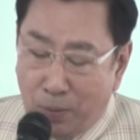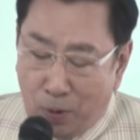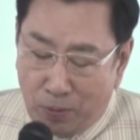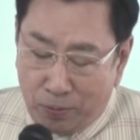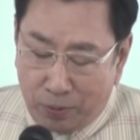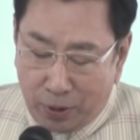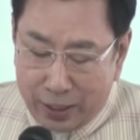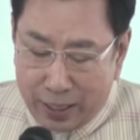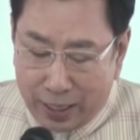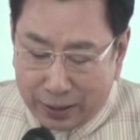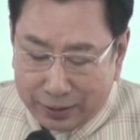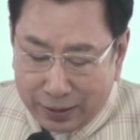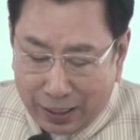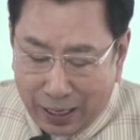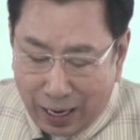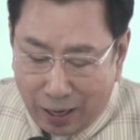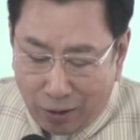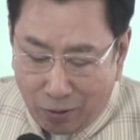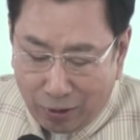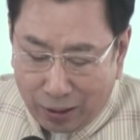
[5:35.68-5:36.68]
ผมก็อยากจะ
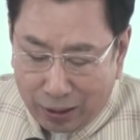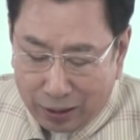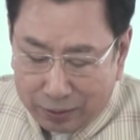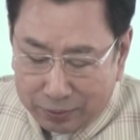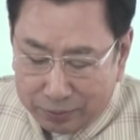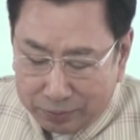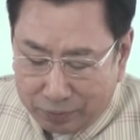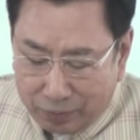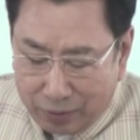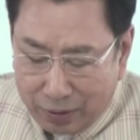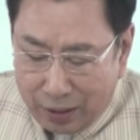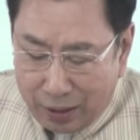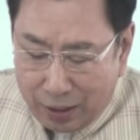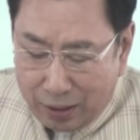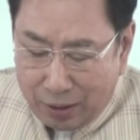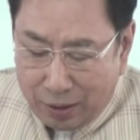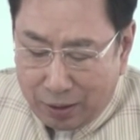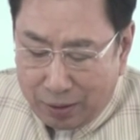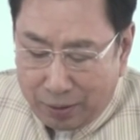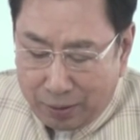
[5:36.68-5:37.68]
เล่าว่า
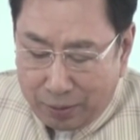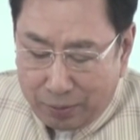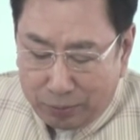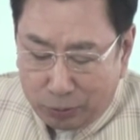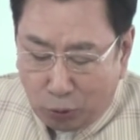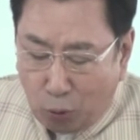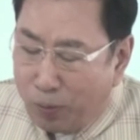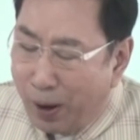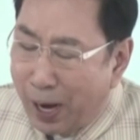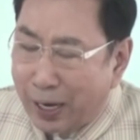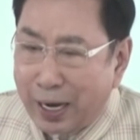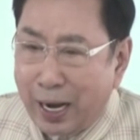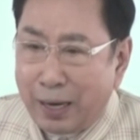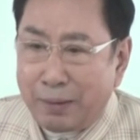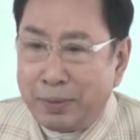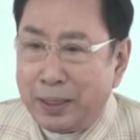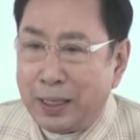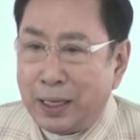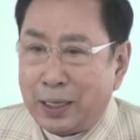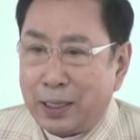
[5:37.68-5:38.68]
ทุกพรรคกา
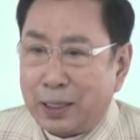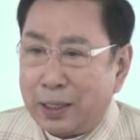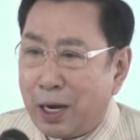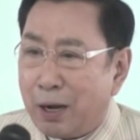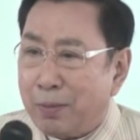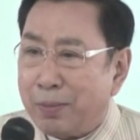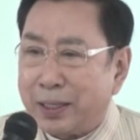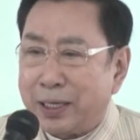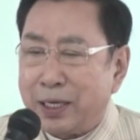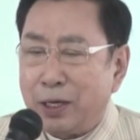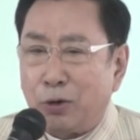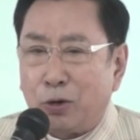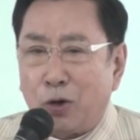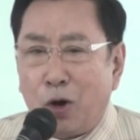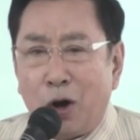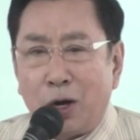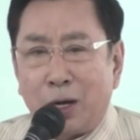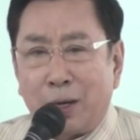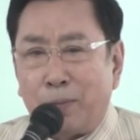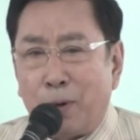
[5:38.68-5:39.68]
รเมืองเข้ามาเกี่ยว
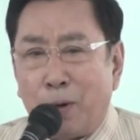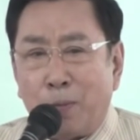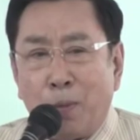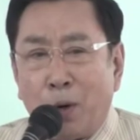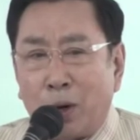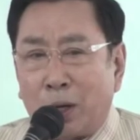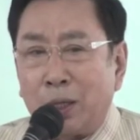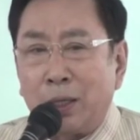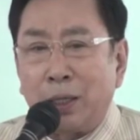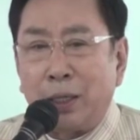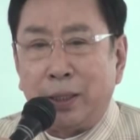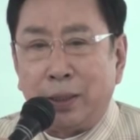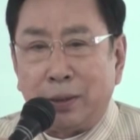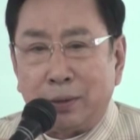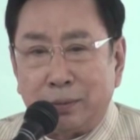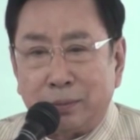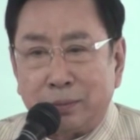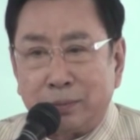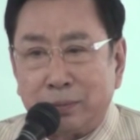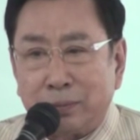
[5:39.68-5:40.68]
ข้องกับผมหมดเลย
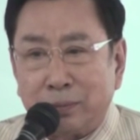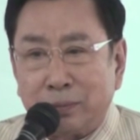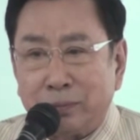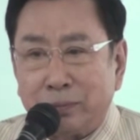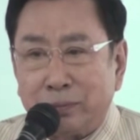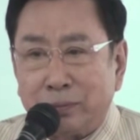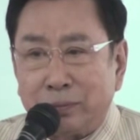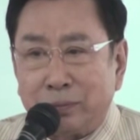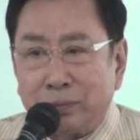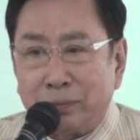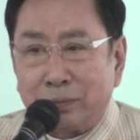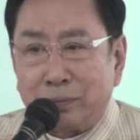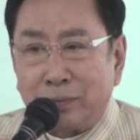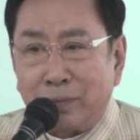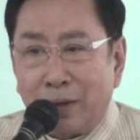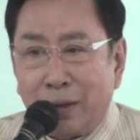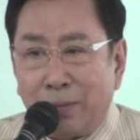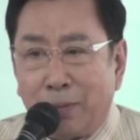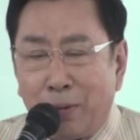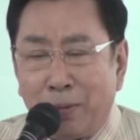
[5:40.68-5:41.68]

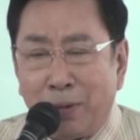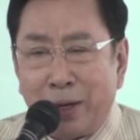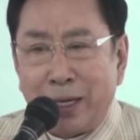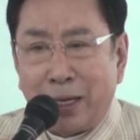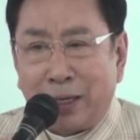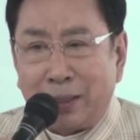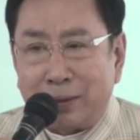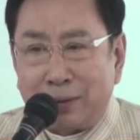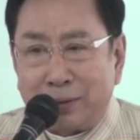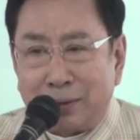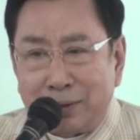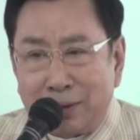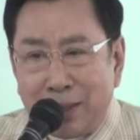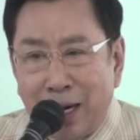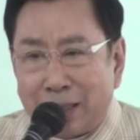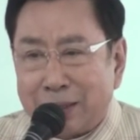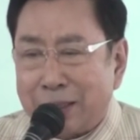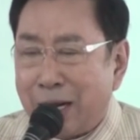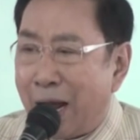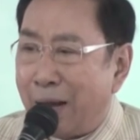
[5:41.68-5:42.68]
ผมก็ยัง
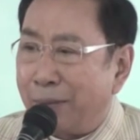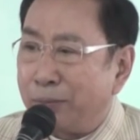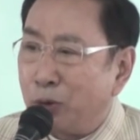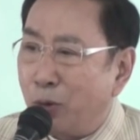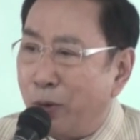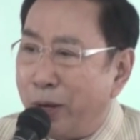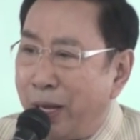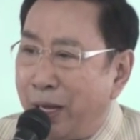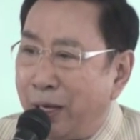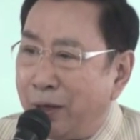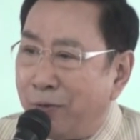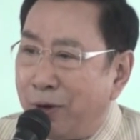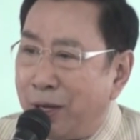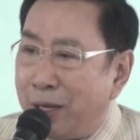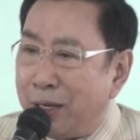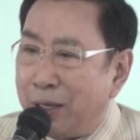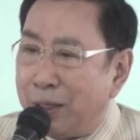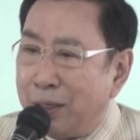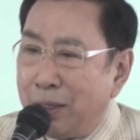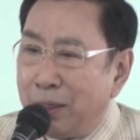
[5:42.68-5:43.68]
นั่งถามตัวเอง
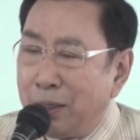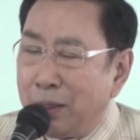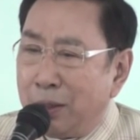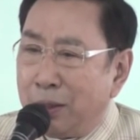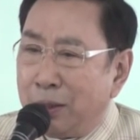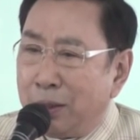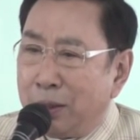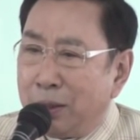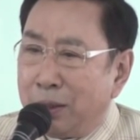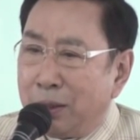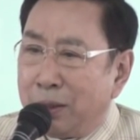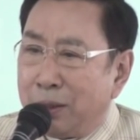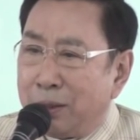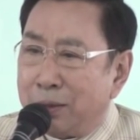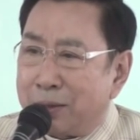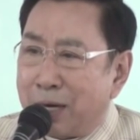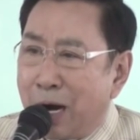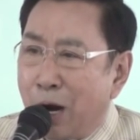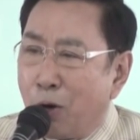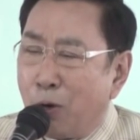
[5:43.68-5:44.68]
ว่า
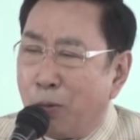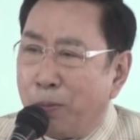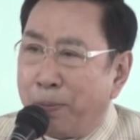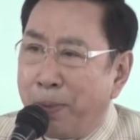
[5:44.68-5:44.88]
เรา